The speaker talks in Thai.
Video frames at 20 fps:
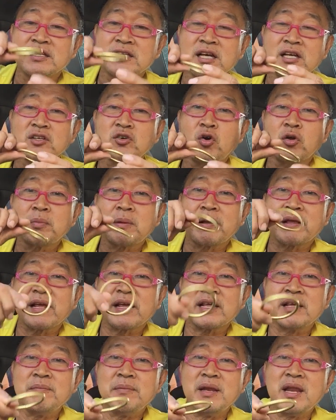อย่าโยนอย่า
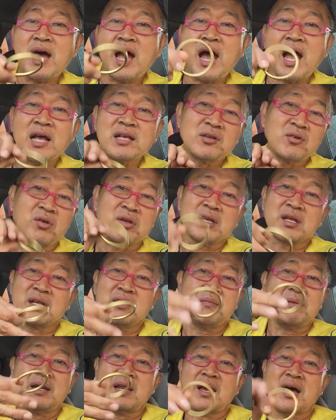งนี้ไม่ได้ โยนอย่าง
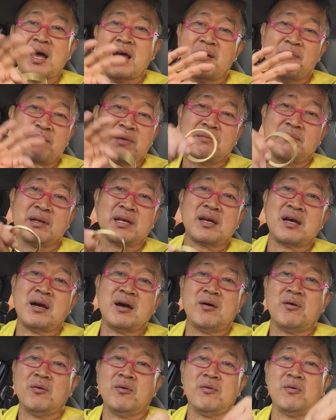นี้ไม่ได้ มันไม่
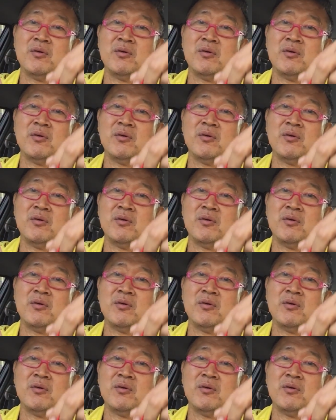เข้า